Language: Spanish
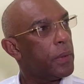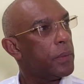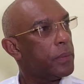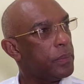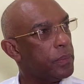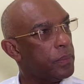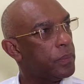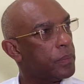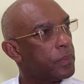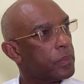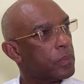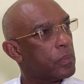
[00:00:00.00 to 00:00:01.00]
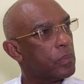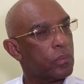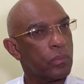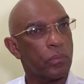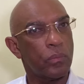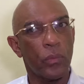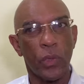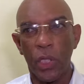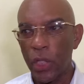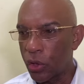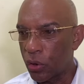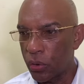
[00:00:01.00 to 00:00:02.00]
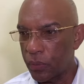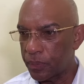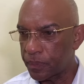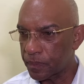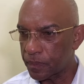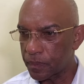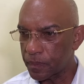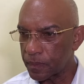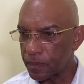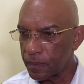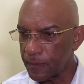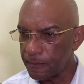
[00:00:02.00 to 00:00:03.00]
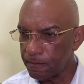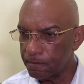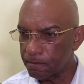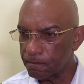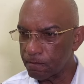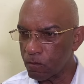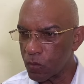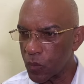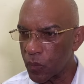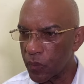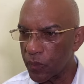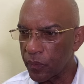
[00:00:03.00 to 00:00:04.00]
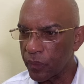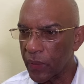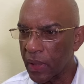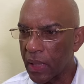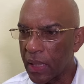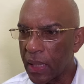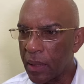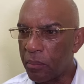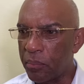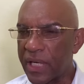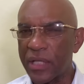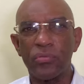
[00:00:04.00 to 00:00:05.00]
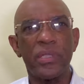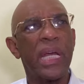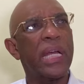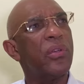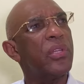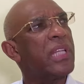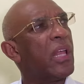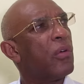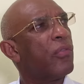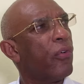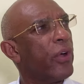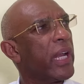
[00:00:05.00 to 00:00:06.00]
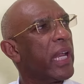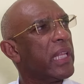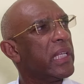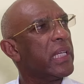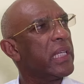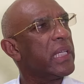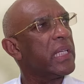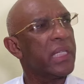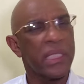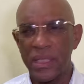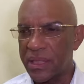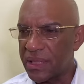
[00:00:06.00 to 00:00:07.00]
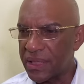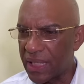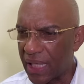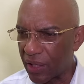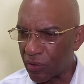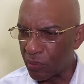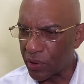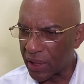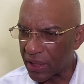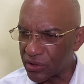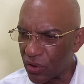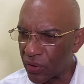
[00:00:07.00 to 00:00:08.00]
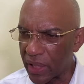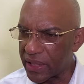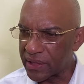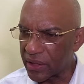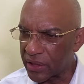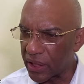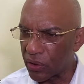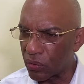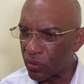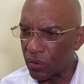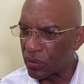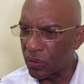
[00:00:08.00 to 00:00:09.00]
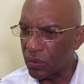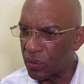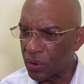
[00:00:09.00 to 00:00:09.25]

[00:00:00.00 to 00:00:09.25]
su opinión. Eh, dice que le robaron selección y que lo dejaron fuera. Mira, tú sabes que yo he estado fuera de, la comunicación en ese sentido. Yo,